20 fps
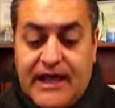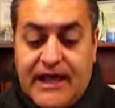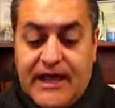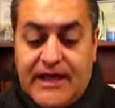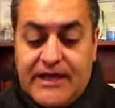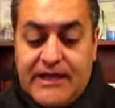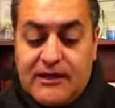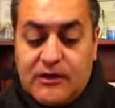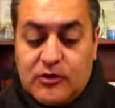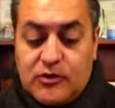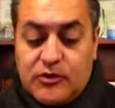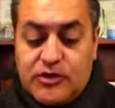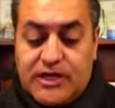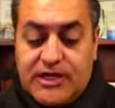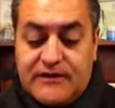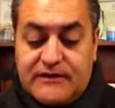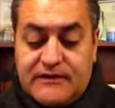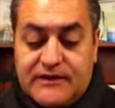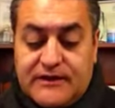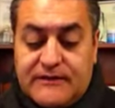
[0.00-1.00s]
e
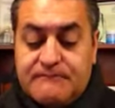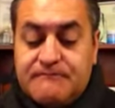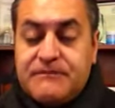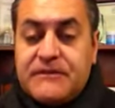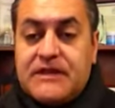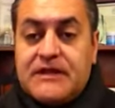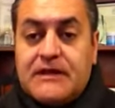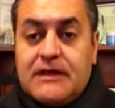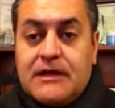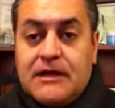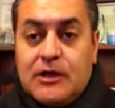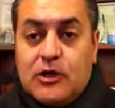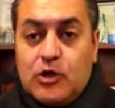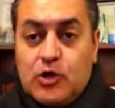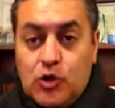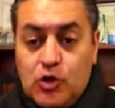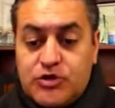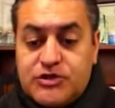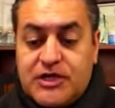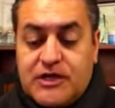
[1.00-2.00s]
incluyente,
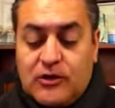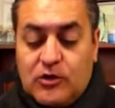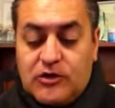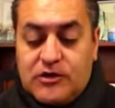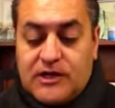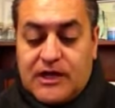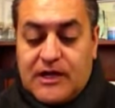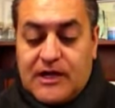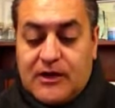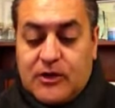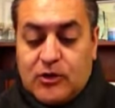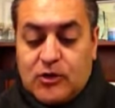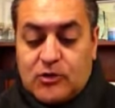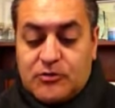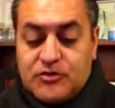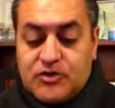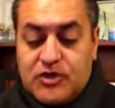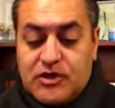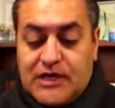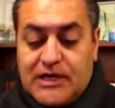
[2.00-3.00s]
lucha contra la
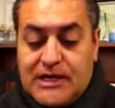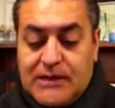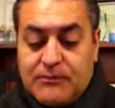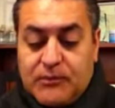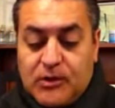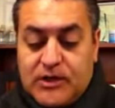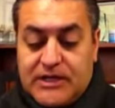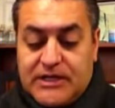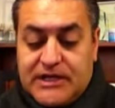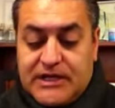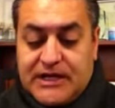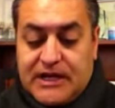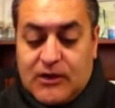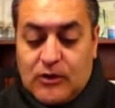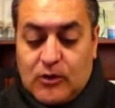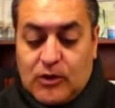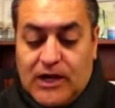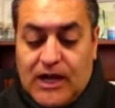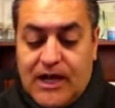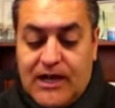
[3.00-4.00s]
corrupción en la política
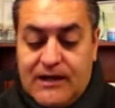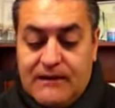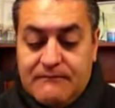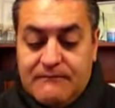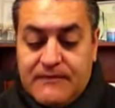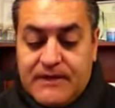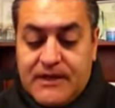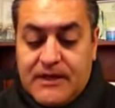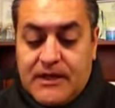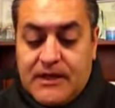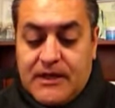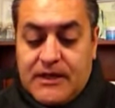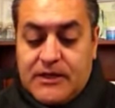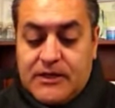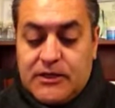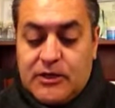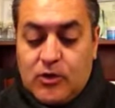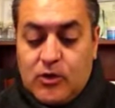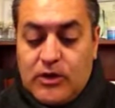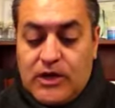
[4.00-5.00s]
local
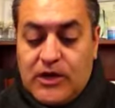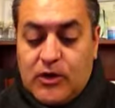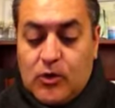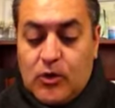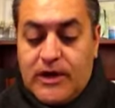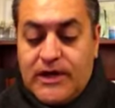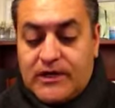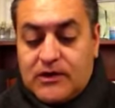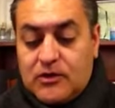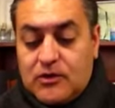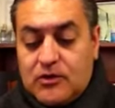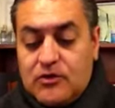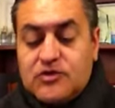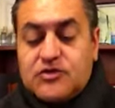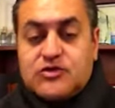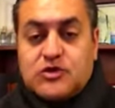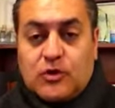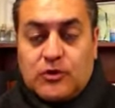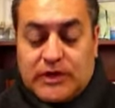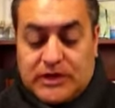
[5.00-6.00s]
y un acuerdo
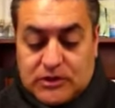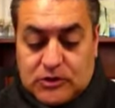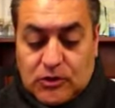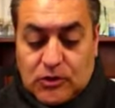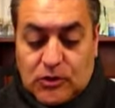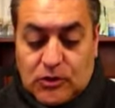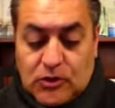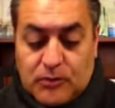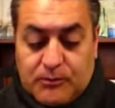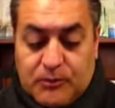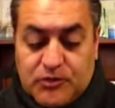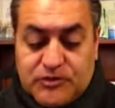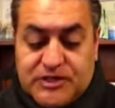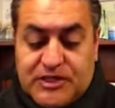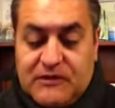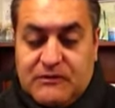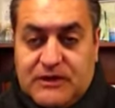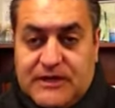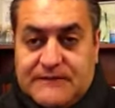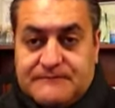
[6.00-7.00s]
sobre todo lo
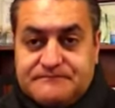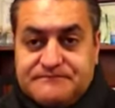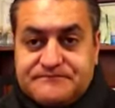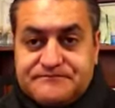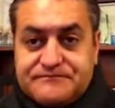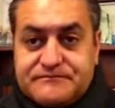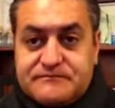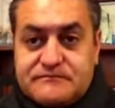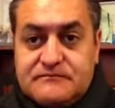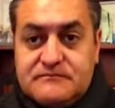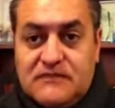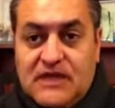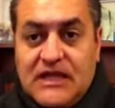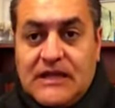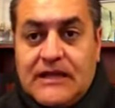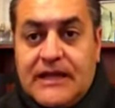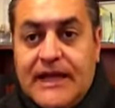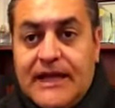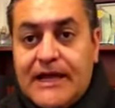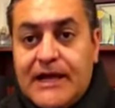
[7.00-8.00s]
posible.
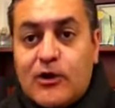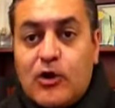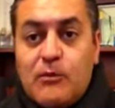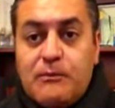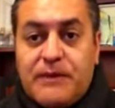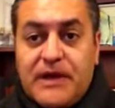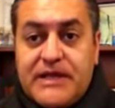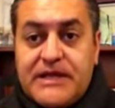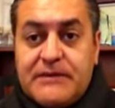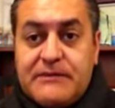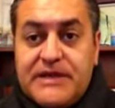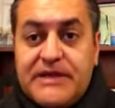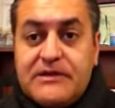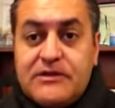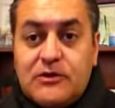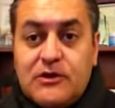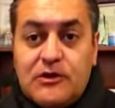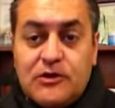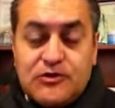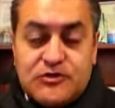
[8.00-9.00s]
El
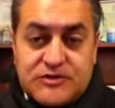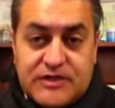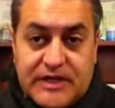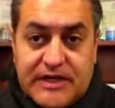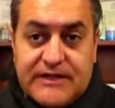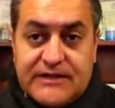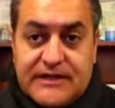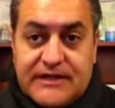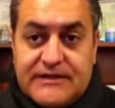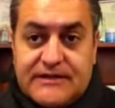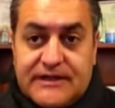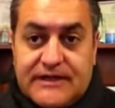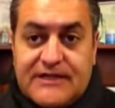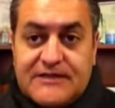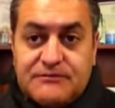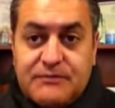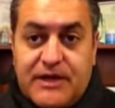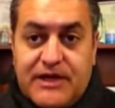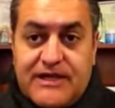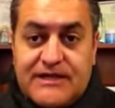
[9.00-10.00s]
acompañamiento de los 33
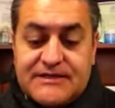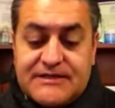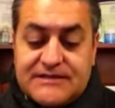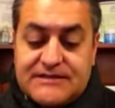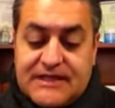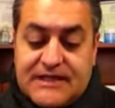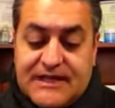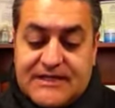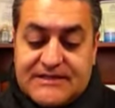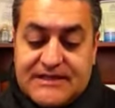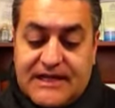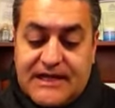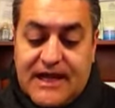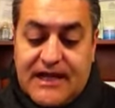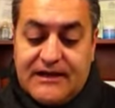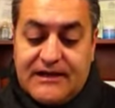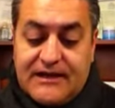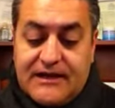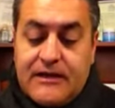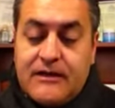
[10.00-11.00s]
países de la
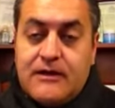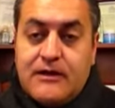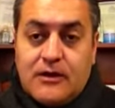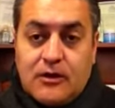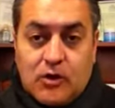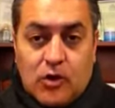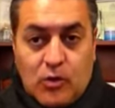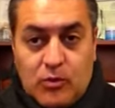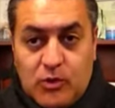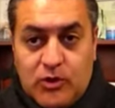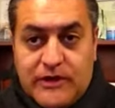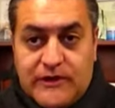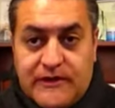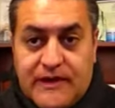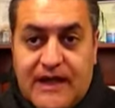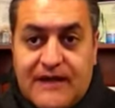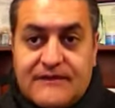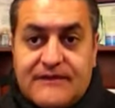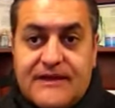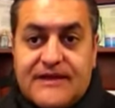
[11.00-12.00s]
CELAC,
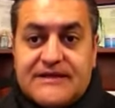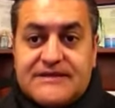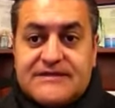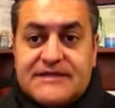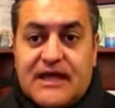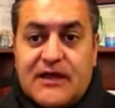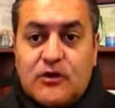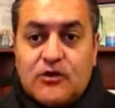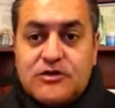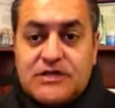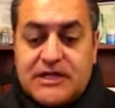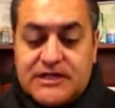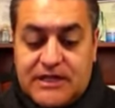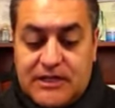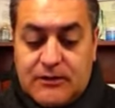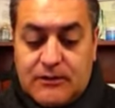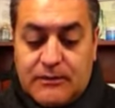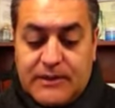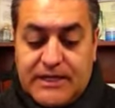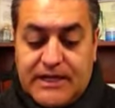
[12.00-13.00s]
Comunidad de Estados
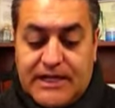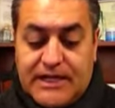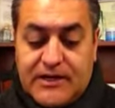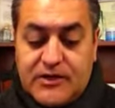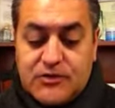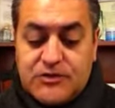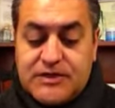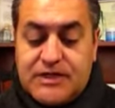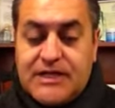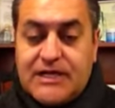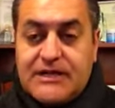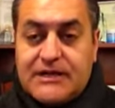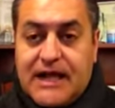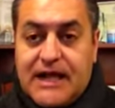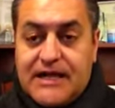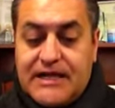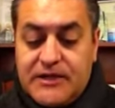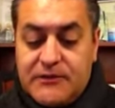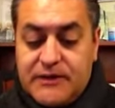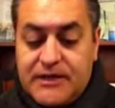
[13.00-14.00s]
Latinoamericanos y del
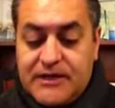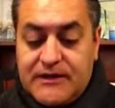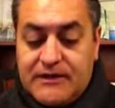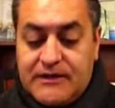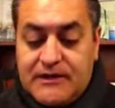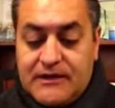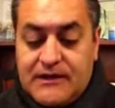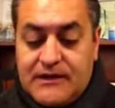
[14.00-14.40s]
Caribe.